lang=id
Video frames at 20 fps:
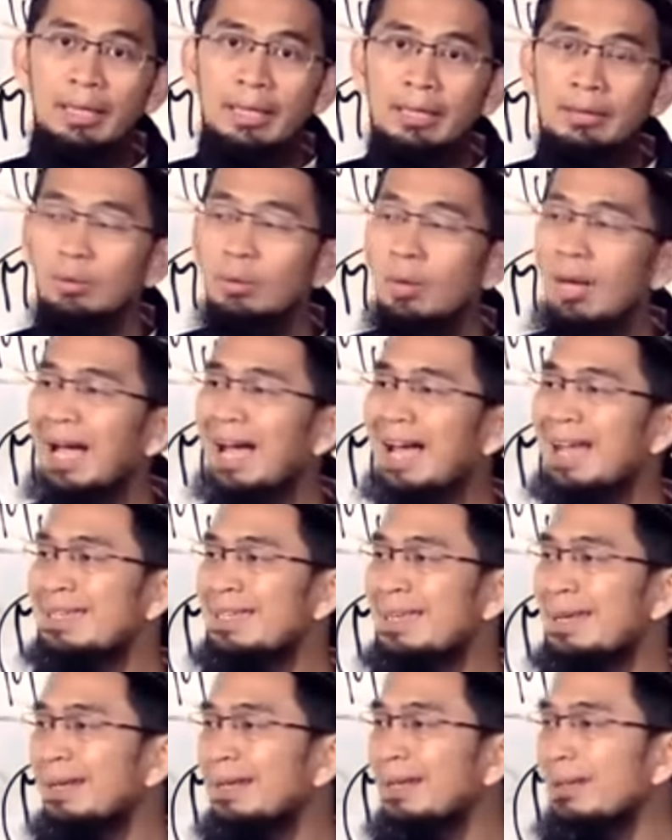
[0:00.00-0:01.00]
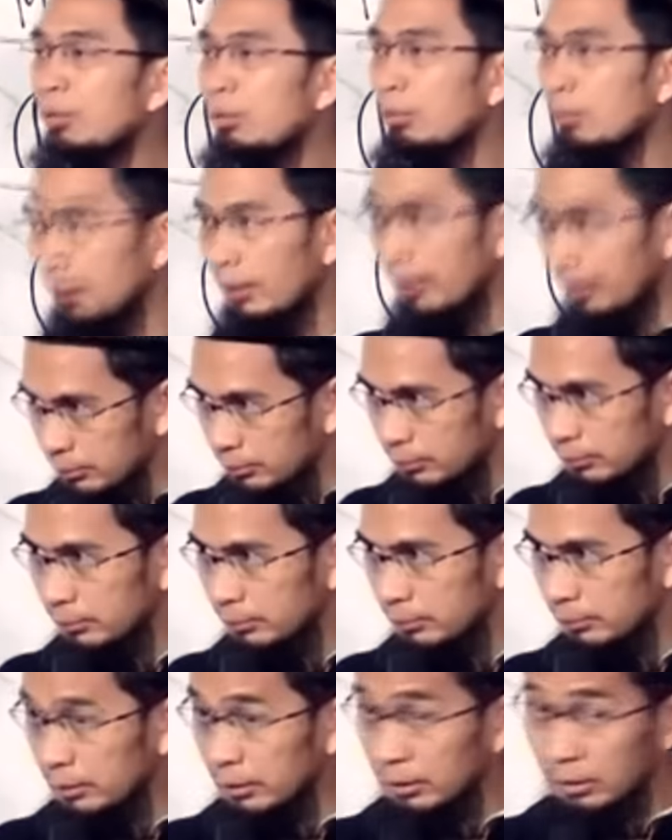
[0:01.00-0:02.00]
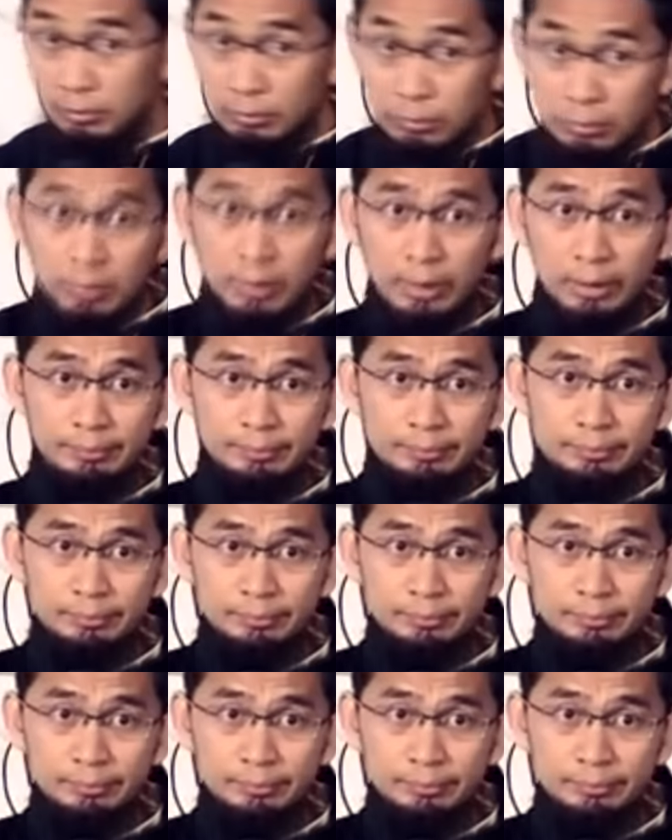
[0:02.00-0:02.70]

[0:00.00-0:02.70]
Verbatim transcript: itu hanya Al-Qur'an, kitabullah.